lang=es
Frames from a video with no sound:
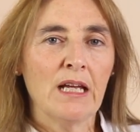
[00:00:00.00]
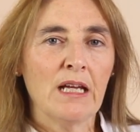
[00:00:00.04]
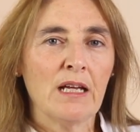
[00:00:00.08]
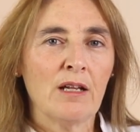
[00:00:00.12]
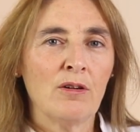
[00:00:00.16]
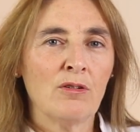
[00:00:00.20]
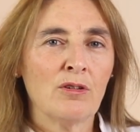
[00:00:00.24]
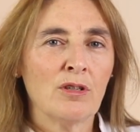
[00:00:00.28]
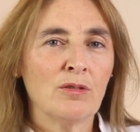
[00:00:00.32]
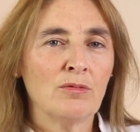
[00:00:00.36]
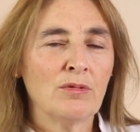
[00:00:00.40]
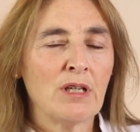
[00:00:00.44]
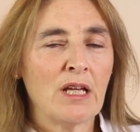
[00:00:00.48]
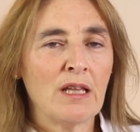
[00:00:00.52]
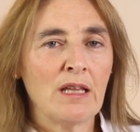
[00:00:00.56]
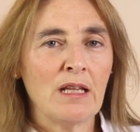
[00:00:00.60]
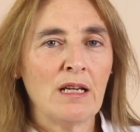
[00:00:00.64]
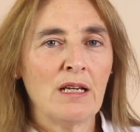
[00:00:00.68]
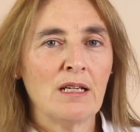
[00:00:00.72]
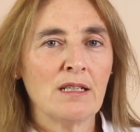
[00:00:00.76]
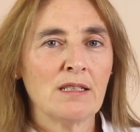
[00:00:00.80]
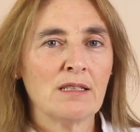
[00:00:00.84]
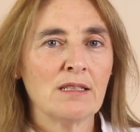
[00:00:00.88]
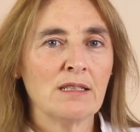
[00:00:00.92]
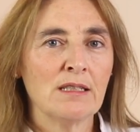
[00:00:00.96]
Creo que una de
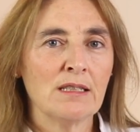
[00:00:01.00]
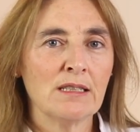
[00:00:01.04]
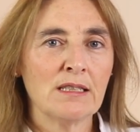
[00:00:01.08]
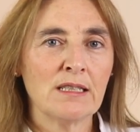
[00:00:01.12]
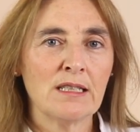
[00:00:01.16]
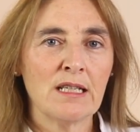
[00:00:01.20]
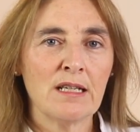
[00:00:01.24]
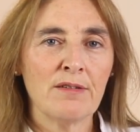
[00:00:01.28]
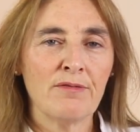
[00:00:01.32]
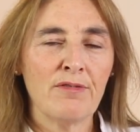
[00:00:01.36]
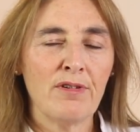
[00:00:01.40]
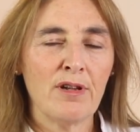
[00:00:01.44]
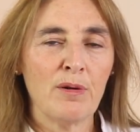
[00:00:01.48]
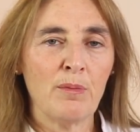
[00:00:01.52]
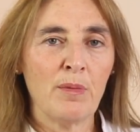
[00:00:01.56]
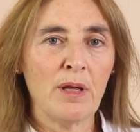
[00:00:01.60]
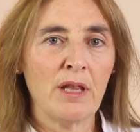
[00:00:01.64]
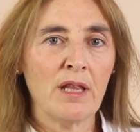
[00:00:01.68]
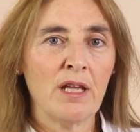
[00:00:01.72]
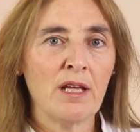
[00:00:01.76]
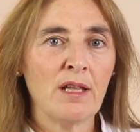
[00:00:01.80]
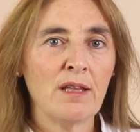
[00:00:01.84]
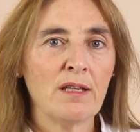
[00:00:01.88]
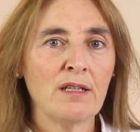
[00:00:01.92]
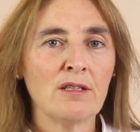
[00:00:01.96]
las
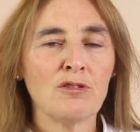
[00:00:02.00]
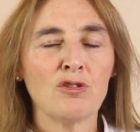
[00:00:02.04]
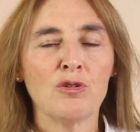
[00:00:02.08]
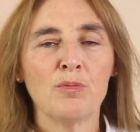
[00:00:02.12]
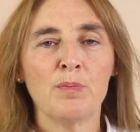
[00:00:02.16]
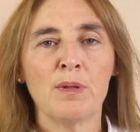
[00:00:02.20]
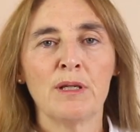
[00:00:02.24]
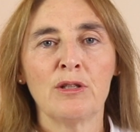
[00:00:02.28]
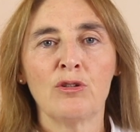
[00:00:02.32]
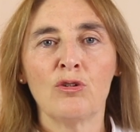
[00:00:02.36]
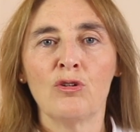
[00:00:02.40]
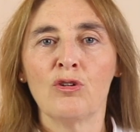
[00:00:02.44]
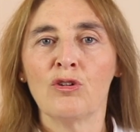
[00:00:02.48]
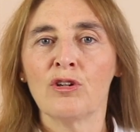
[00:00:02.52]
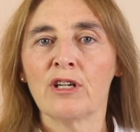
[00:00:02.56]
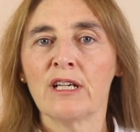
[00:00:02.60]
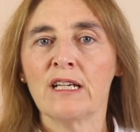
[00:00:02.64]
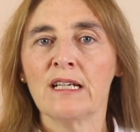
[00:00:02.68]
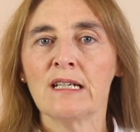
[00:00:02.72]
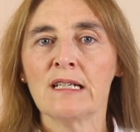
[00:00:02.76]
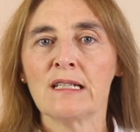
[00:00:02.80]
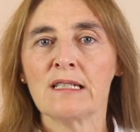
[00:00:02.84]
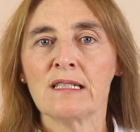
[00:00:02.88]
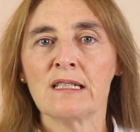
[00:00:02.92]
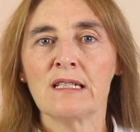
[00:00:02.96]
enfermedades o
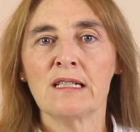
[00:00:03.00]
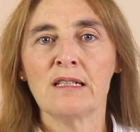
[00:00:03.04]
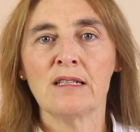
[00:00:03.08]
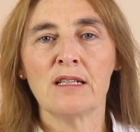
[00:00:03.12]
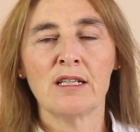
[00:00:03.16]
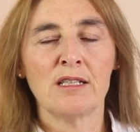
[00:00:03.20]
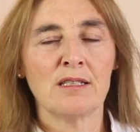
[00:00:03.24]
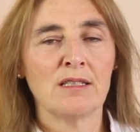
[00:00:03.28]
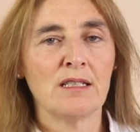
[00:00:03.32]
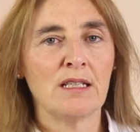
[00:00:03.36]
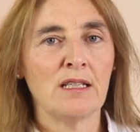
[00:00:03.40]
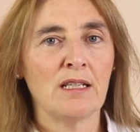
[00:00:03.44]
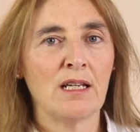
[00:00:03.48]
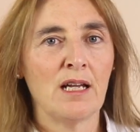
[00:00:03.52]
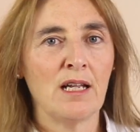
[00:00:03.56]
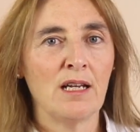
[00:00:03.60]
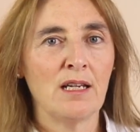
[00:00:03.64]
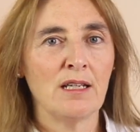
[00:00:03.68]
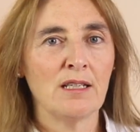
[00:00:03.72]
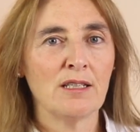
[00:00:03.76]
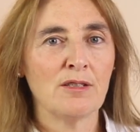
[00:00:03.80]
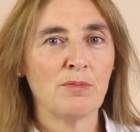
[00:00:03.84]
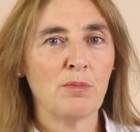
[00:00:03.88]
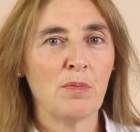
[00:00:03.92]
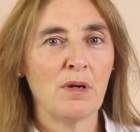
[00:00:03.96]
patologías
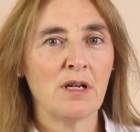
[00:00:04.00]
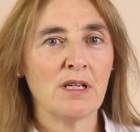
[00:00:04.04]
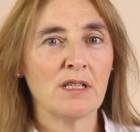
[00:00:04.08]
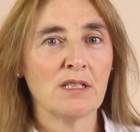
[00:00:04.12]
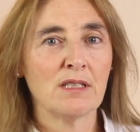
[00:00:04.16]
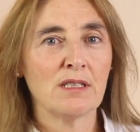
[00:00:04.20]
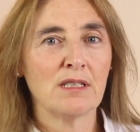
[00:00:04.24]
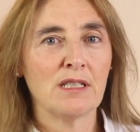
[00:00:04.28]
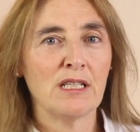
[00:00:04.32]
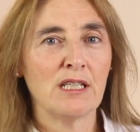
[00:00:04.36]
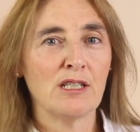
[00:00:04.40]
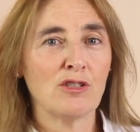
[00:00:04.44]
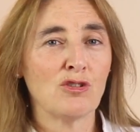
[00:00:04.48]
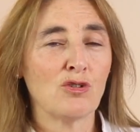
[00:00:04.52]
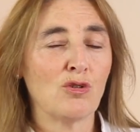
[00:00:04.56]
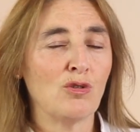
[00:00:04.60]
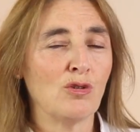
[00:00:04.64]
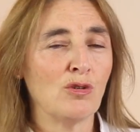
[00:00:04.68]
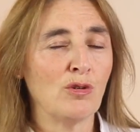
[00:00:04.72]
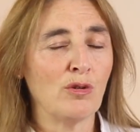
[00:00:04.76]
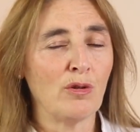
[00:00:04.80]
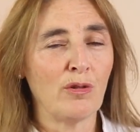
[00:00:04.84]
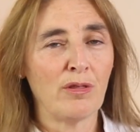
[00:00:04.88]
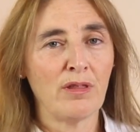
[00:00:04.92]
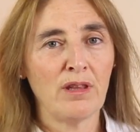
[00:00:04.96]
intestinales más
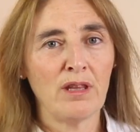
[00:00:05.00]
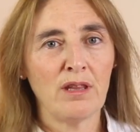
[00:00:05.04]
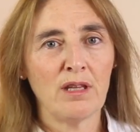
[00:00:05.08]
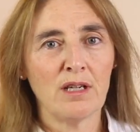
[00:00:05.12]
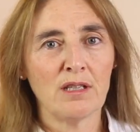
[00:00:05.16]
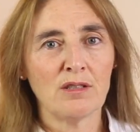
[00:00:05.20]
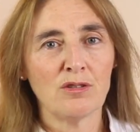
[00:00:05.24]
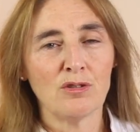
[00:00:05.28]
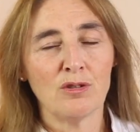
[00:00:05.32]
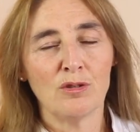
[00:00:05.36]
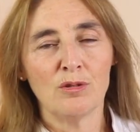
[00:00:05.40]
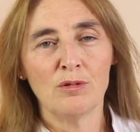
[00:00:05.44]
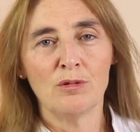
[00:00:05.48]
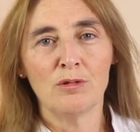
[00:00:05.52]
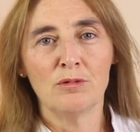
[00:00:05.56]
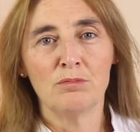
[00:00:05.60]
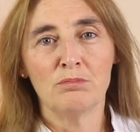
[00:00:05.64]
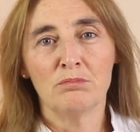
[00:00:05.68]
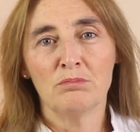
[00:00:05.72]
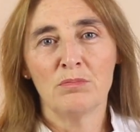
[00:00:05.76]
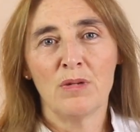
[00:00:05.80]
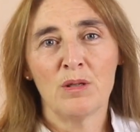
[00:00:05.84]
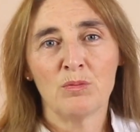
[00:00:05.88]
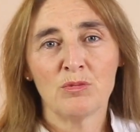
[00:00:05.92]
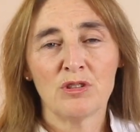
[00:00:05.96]
desconocidas o
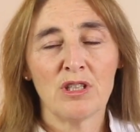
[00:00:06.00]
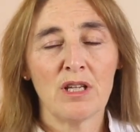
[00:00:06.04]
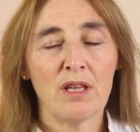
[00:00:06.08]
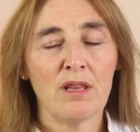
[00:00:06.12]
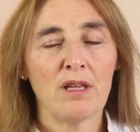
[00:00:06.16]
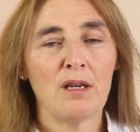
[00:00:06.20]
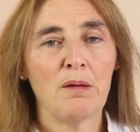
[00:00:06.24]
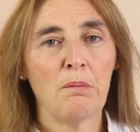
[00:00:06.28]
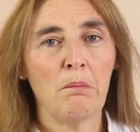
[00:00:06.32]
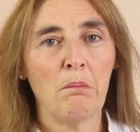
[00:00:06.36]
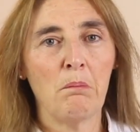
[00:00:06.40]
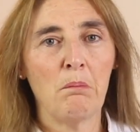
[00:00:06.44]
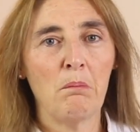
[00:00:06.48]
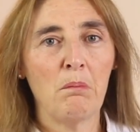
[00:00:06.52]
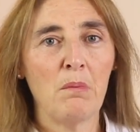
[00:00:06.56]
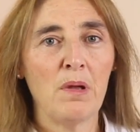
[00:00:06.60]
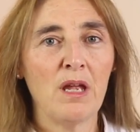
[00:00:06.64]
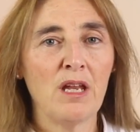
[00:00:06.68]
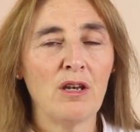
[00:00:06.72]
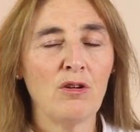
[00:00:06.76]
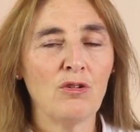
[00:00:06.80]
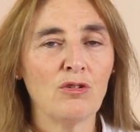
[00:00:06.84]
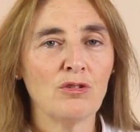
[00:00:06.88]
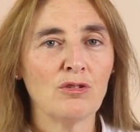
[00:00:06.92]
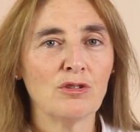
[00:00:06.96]
vamos a decir
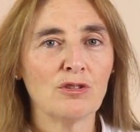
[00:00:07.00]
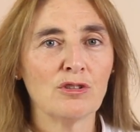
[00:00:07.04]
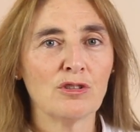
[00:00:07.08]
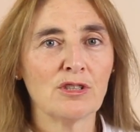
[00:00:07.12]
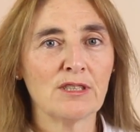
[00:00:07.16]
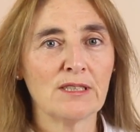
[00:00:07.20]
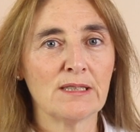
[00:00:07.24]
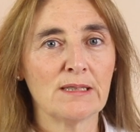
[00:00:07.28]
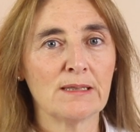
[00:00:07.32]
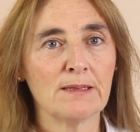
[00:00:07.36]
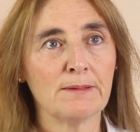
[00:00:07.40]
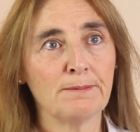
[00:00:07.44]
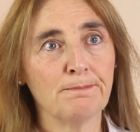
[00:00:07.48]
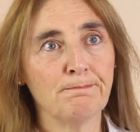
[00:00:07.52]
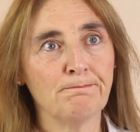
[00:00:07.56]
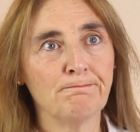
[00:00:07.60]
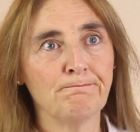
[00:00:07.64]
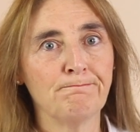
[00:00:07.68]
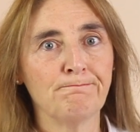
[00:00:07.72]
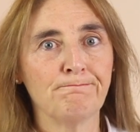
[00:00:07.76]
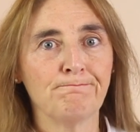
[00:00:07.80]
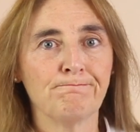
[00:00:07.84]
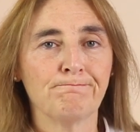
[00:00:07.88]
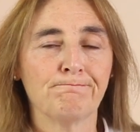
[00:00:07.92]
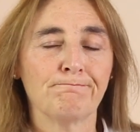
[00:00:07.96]
menos
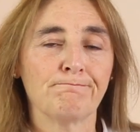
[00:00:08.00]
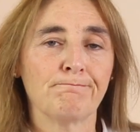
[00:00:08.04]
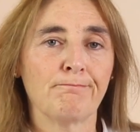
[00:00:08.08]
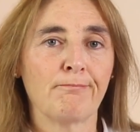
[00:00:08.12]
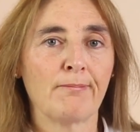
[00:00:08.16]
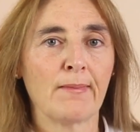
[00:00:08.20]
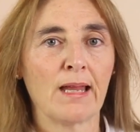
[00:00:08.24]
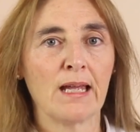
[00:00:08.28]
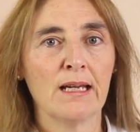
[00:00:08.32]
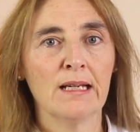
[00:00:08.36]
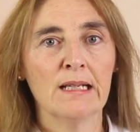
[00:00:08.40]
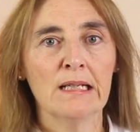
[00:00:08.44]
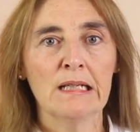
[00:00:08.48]
mm,